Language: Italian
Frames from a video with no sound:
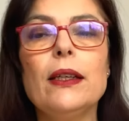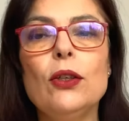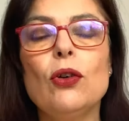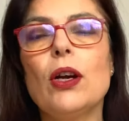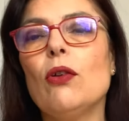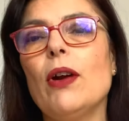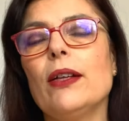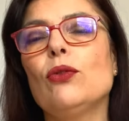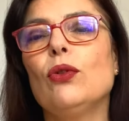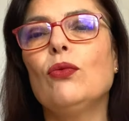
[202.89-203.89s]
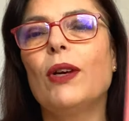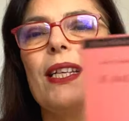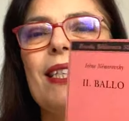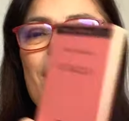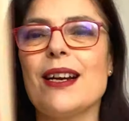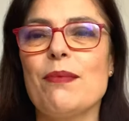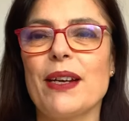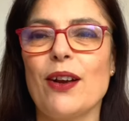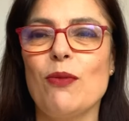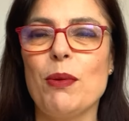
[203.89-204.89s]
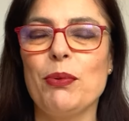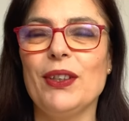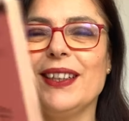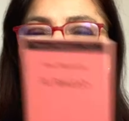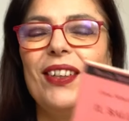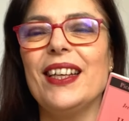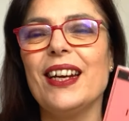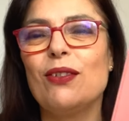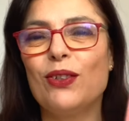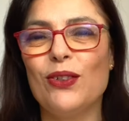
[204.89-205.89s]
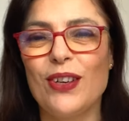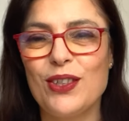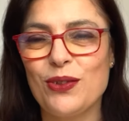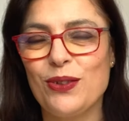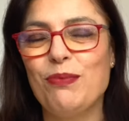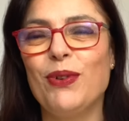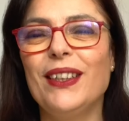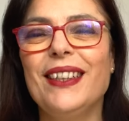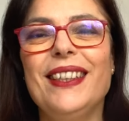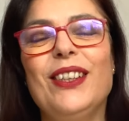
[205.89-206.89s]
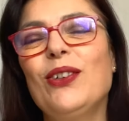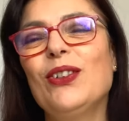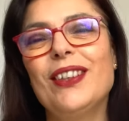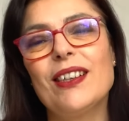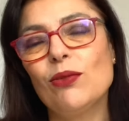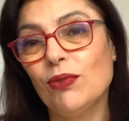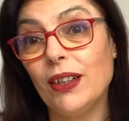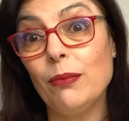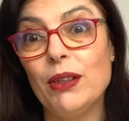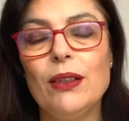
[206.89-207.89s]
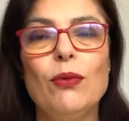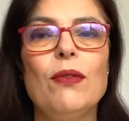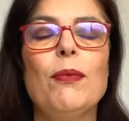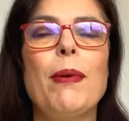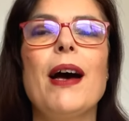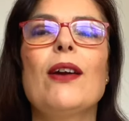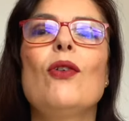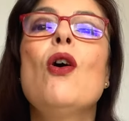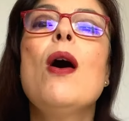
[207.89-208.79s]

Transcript: Io che l'ho letto in una sera perché come potete vedere questo non è solo il più antico tra tutti i libri di cui vi parlo